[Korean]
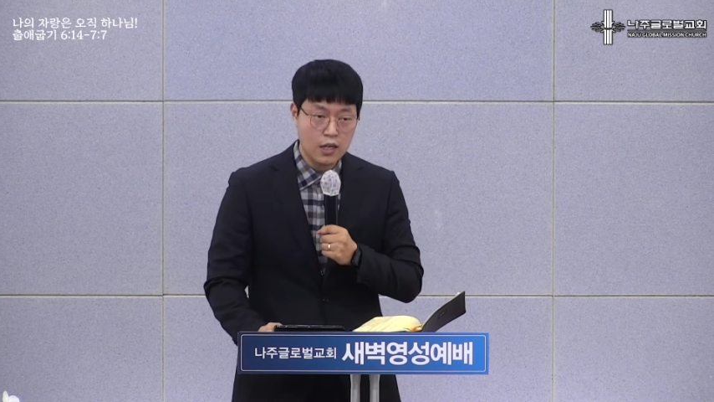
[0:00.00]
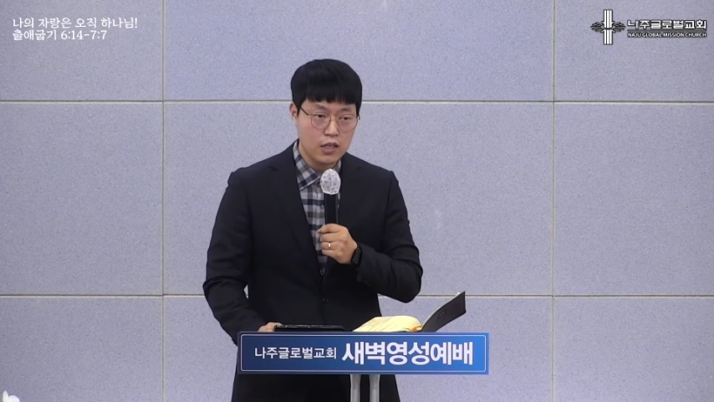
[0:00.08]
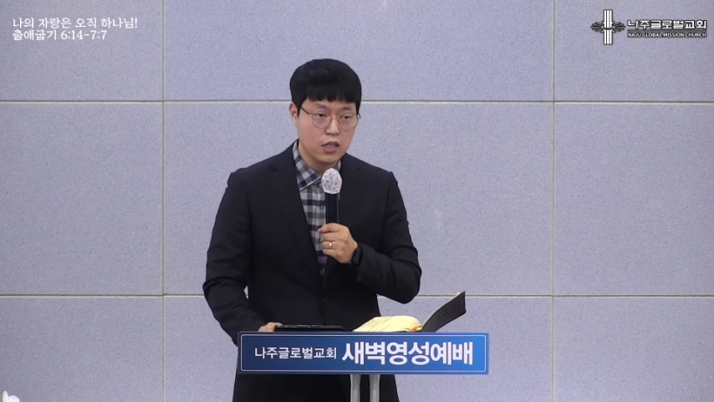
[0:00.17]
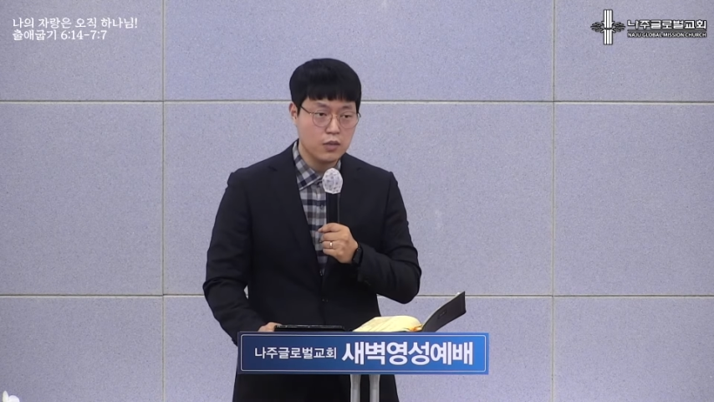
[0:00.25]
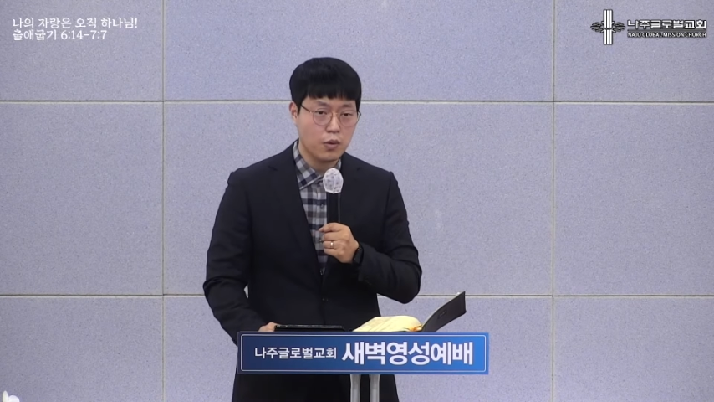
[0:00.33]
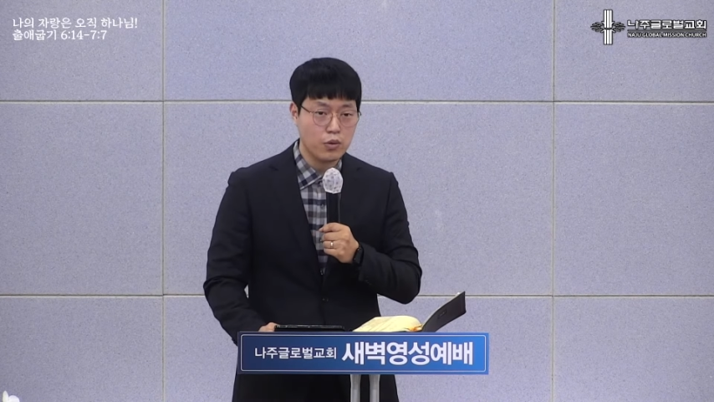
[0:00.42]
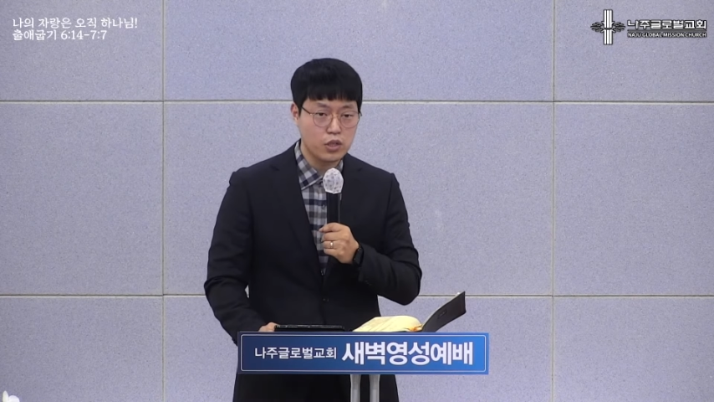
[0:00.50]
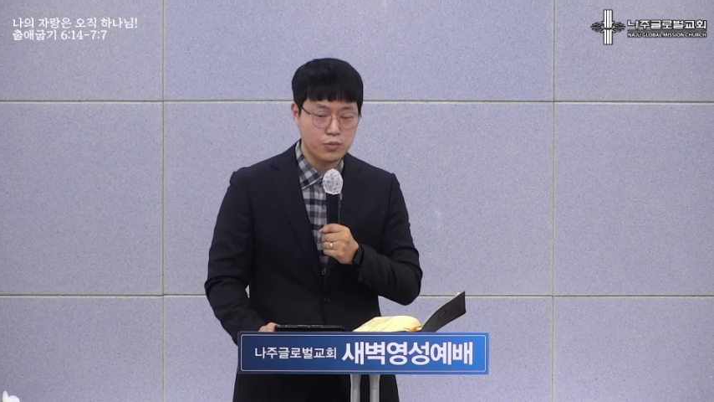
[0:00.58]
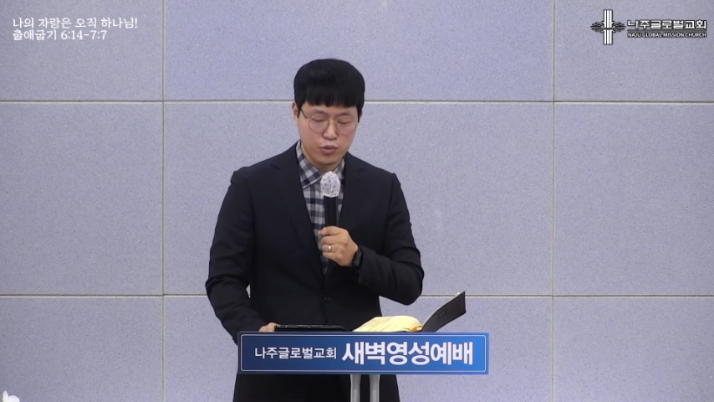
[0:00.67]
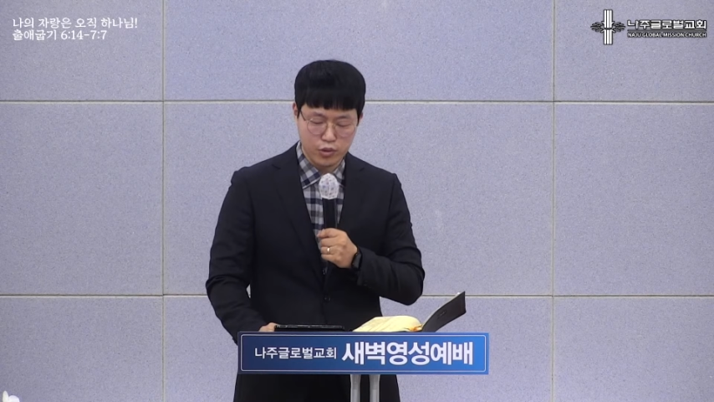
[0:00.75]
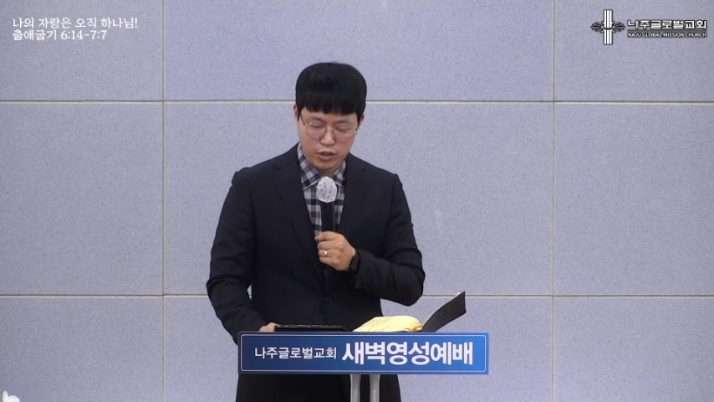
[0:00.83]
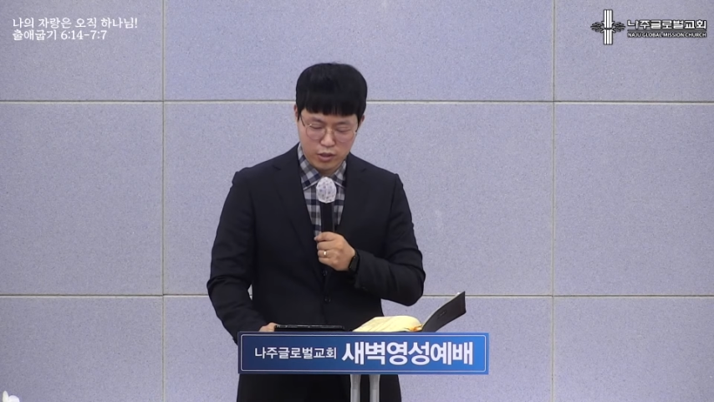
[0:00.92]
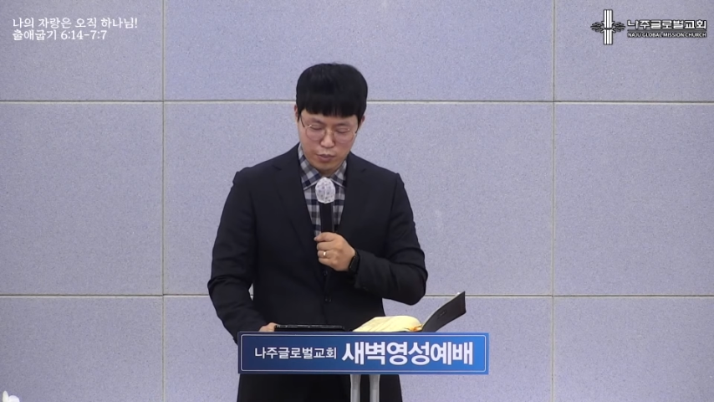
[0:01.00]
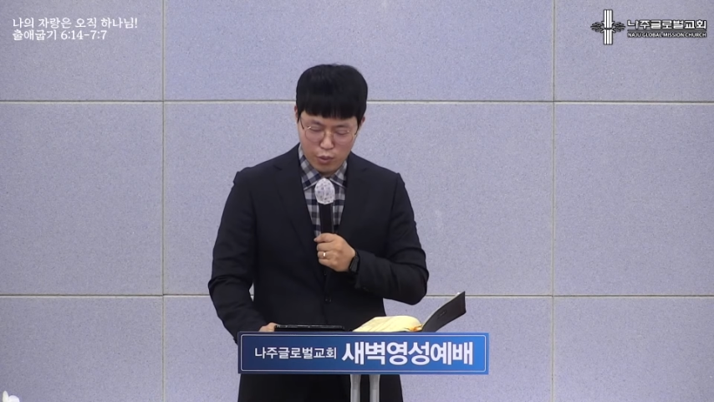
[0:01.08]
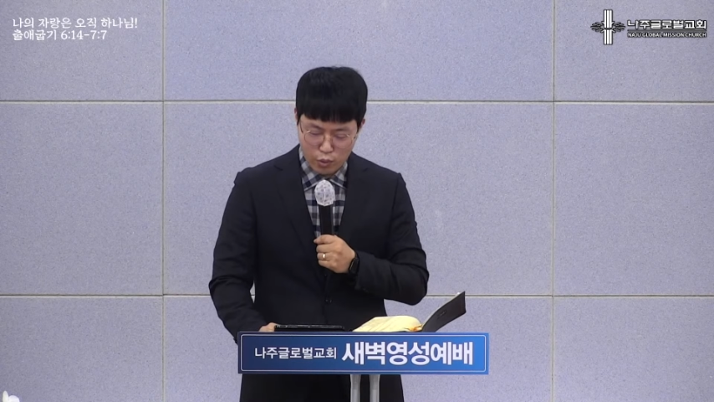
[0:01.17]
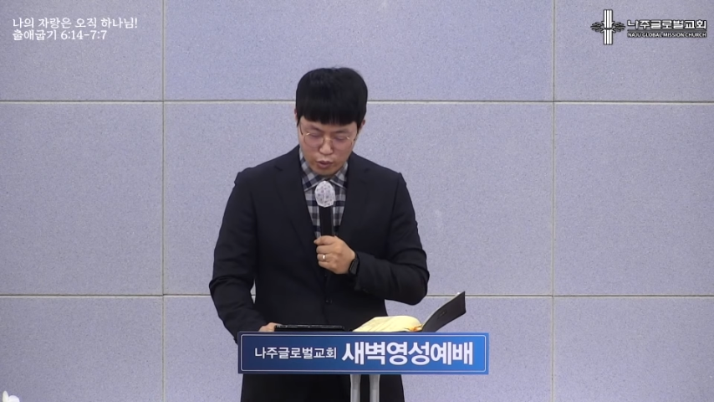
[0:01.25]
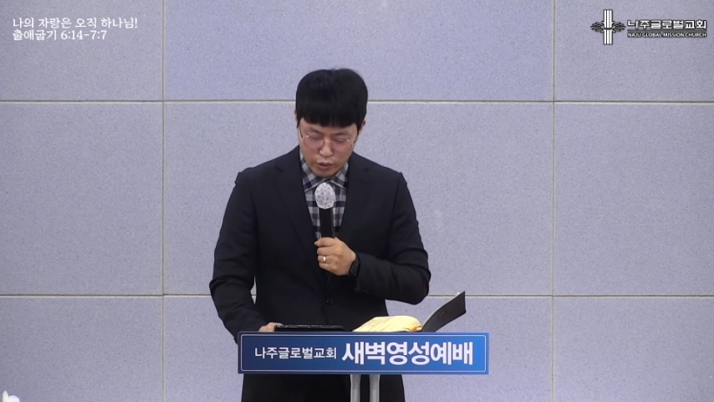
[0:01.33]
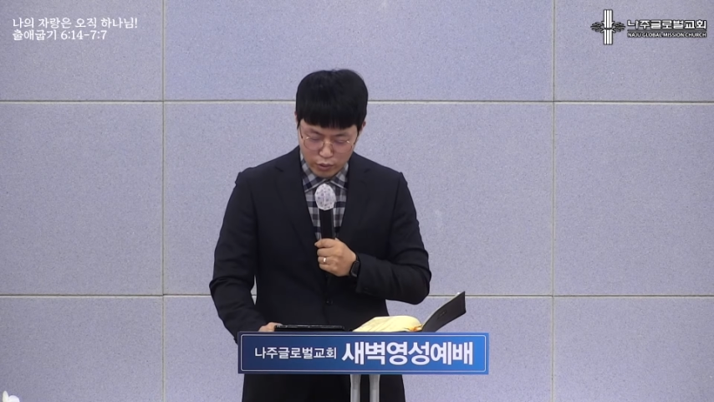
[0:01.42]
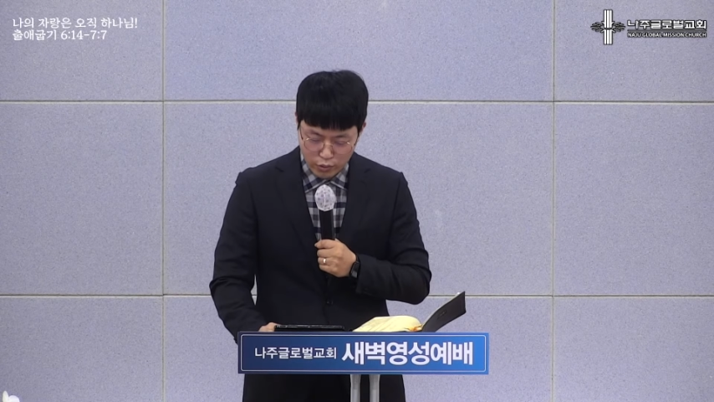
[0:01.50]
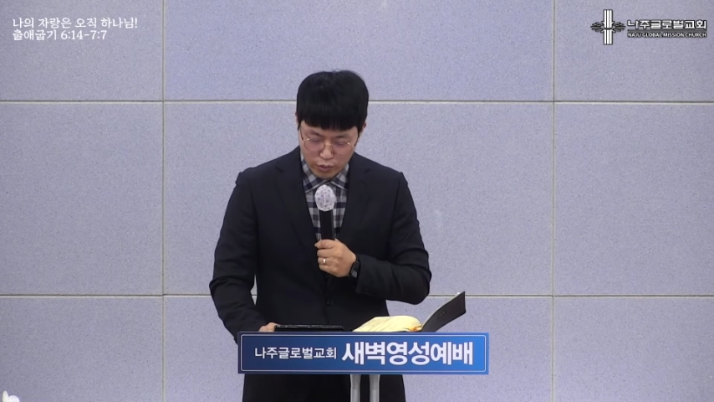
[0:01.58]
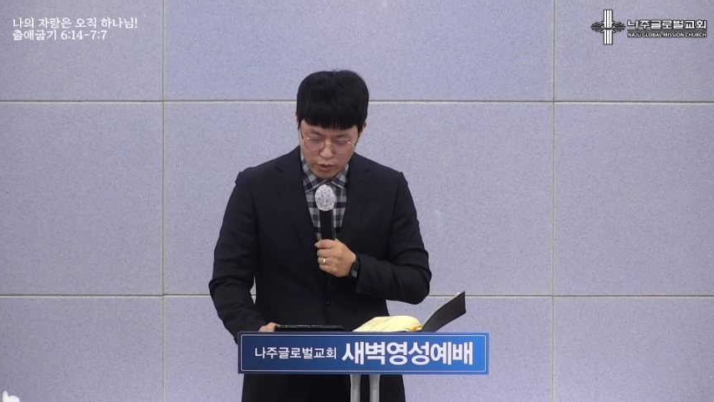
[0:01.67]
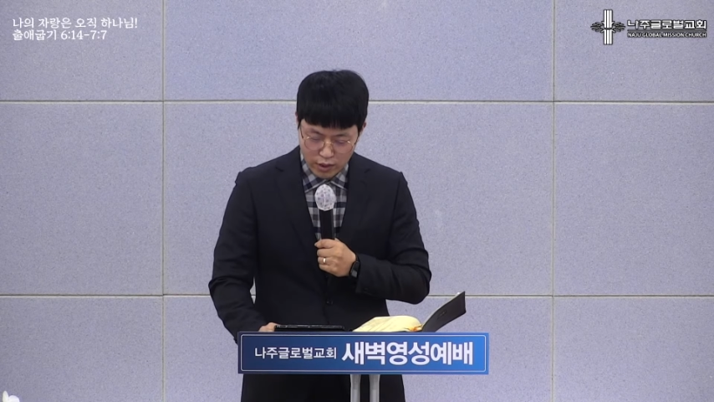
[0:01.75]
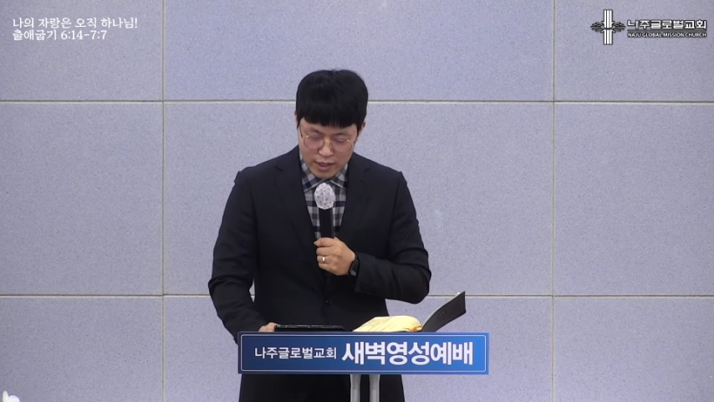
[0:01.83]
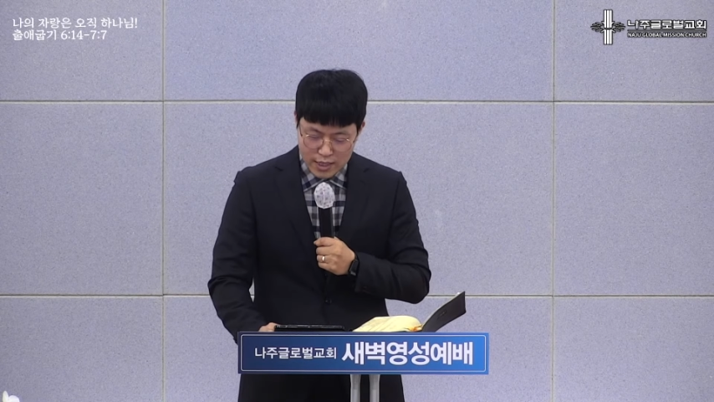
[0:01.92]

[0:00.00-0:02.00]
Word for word: 그 모습을 우리는 보고 있고